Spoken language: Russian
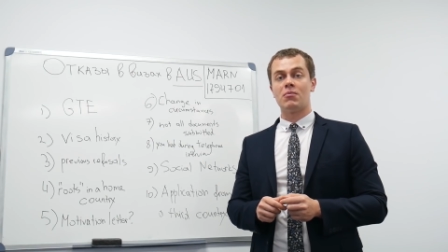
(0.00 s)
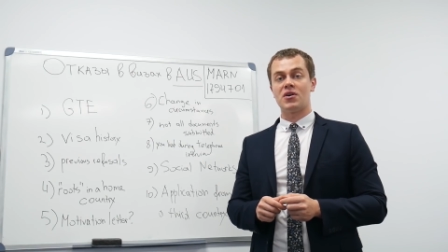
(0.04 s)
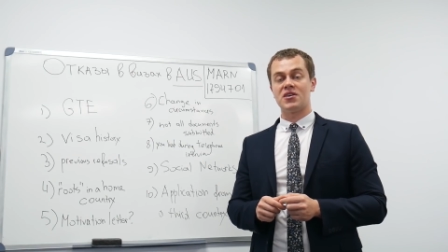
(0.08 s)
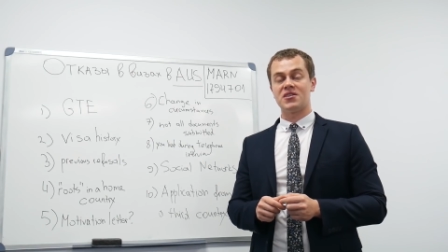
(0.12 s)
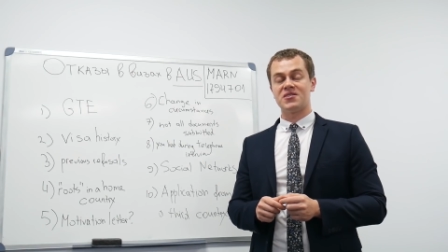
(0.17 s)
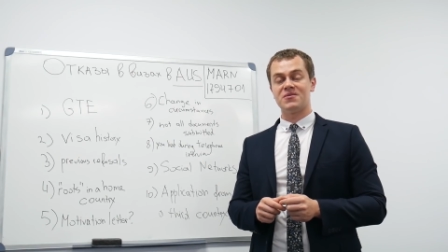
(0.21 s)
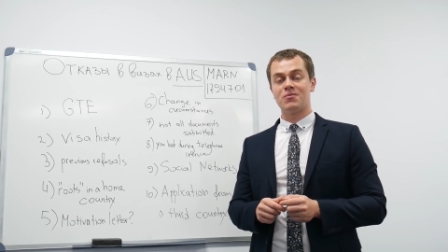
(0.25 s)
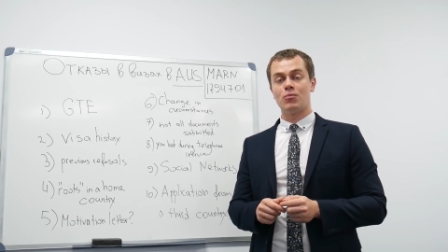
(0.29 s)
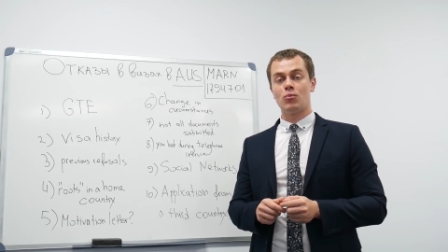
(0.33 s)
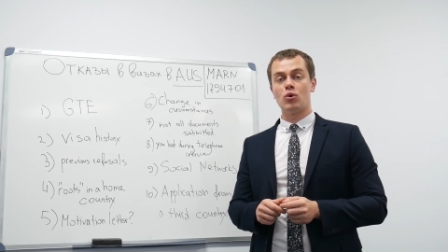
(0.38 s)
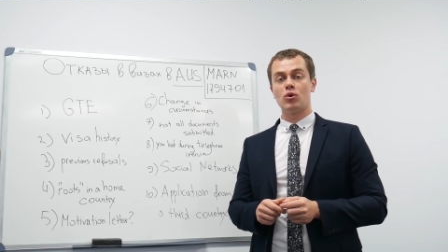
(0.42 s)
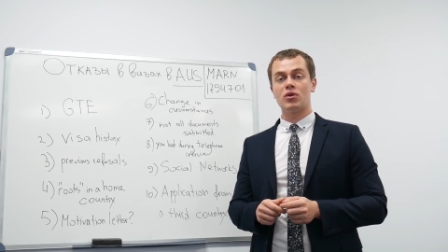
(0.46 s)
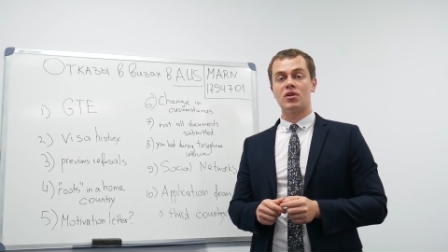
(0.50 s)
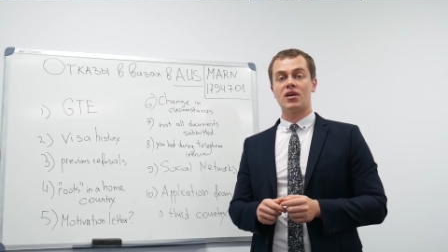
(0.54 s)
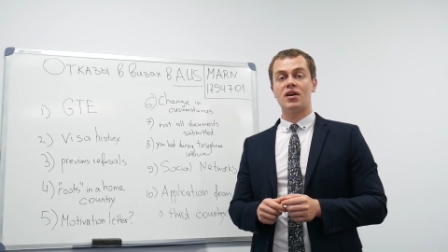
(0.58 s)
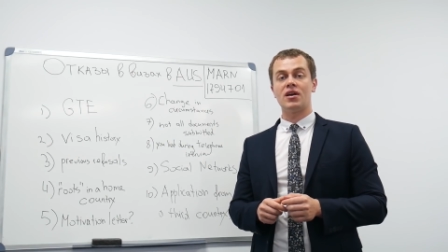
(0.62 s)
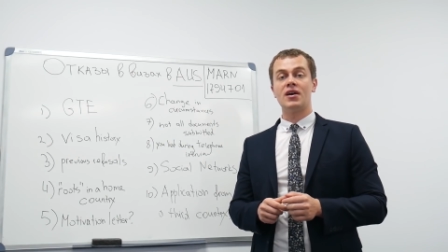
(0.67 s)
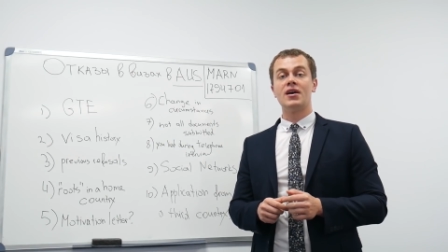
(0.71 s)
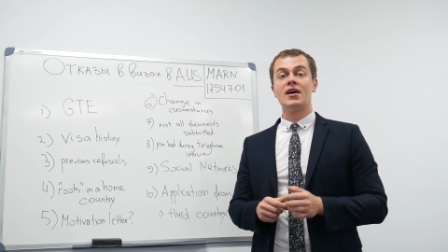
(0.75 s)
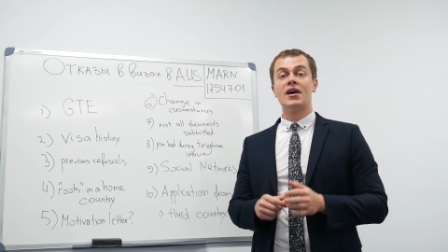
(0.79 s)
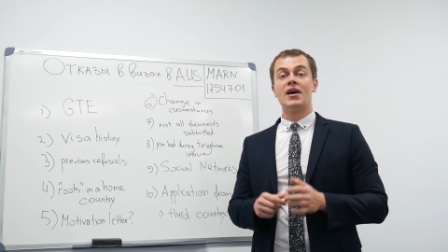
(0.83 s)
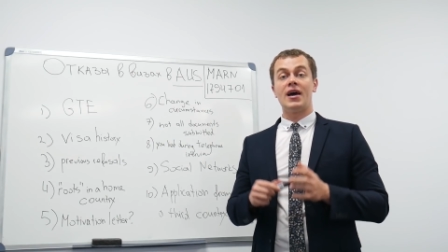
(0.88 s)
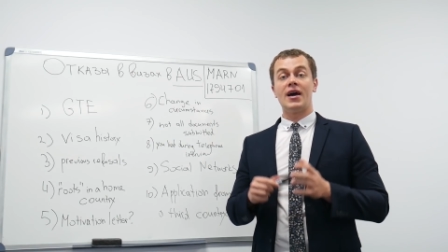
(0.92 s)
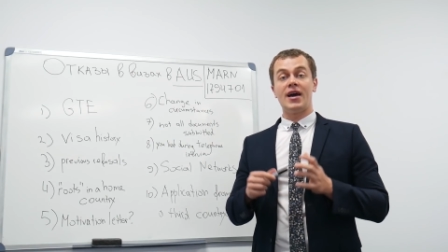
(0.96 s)

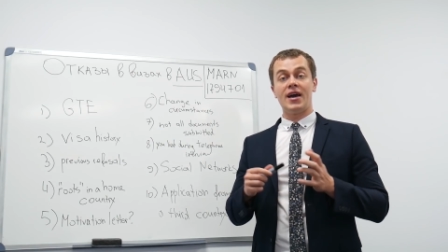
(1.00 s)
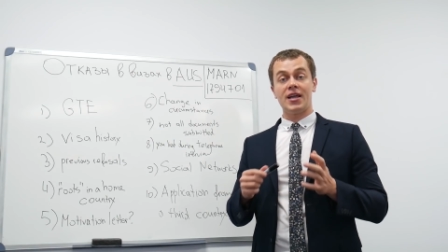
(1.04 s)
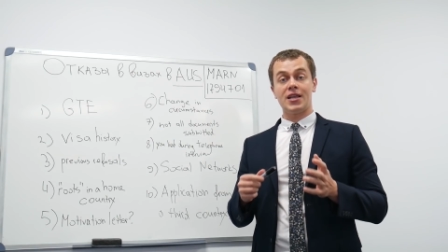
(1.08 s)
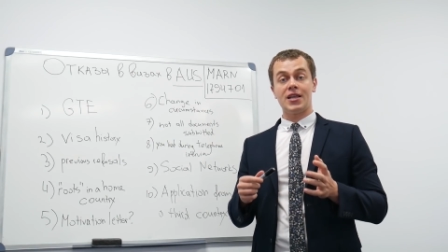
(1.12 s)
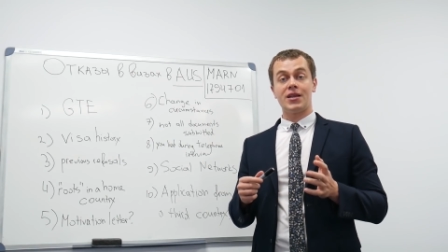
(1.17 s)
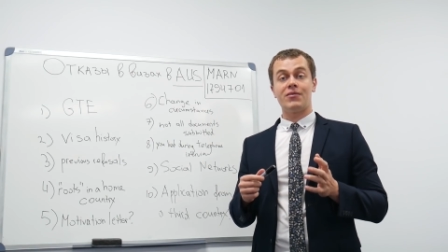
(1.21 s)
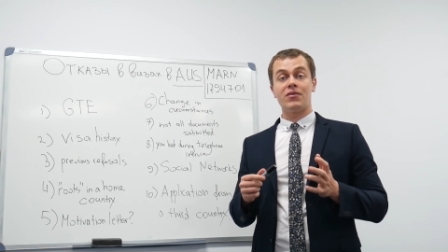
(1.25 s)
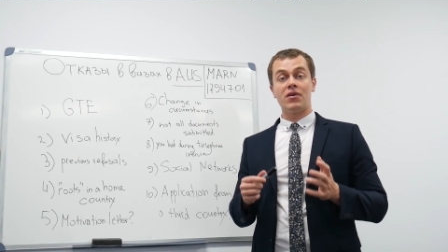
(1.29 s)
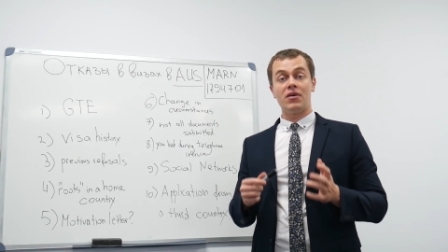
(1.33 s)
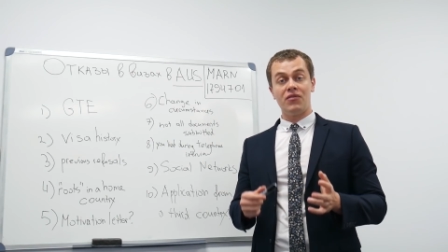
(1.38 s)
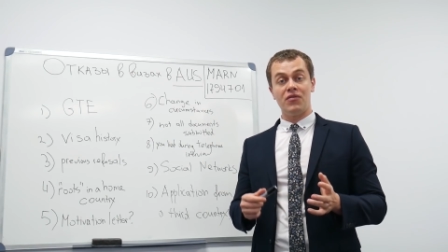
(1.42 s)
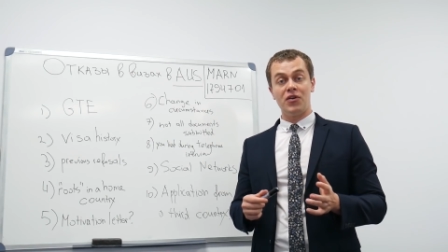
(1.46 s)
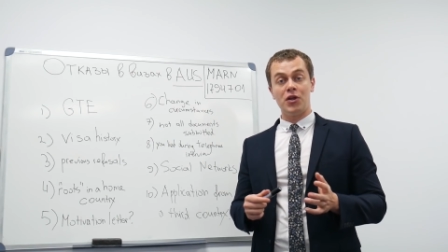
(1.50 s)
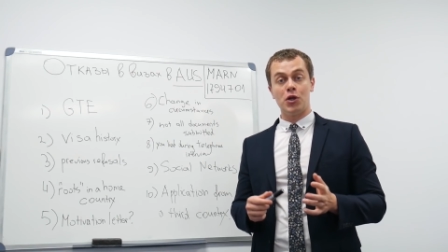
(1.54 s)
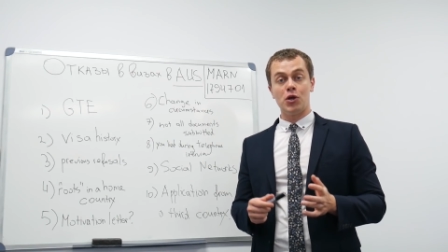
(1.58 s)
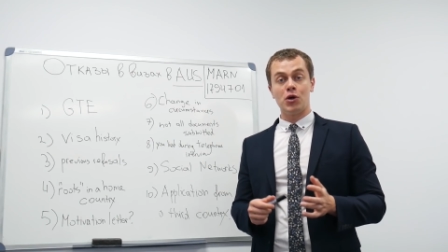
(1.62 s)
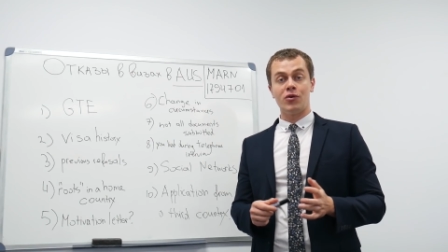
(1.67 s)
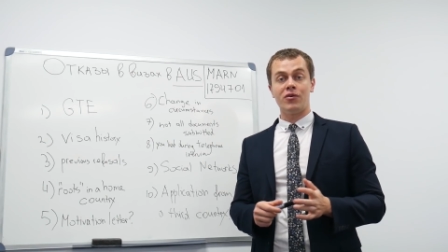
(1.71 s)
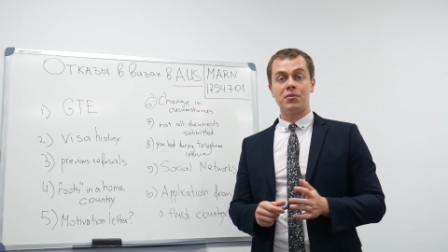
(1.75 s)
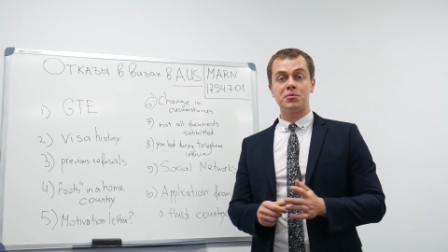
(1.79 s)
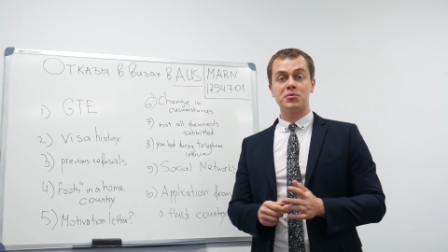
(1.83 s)
просмотра этого видео.